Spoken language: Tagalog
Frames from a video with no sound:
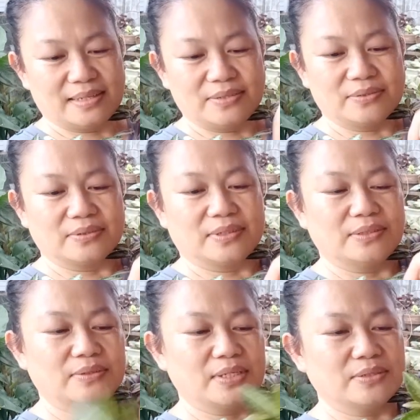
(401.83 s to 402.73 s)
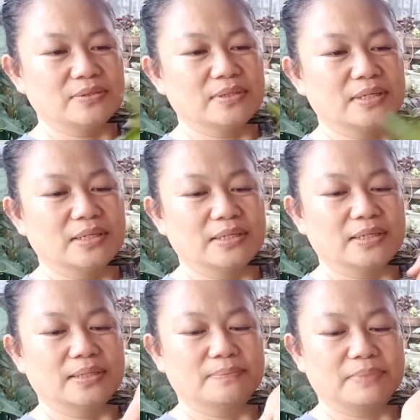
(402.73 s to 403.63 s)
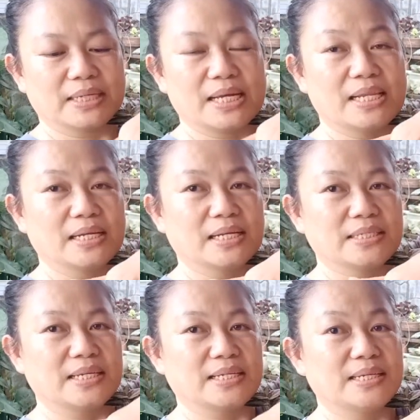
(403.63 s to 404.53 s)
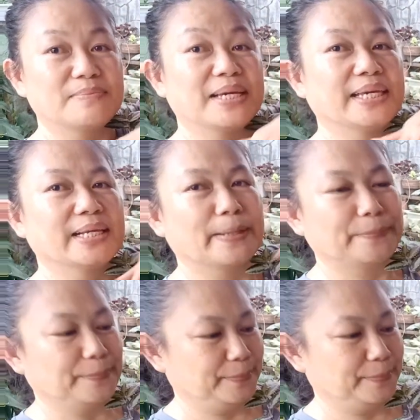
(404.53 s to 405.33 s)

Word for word: ano, ano lang yung pag-aalaga niya, hindi mahirap.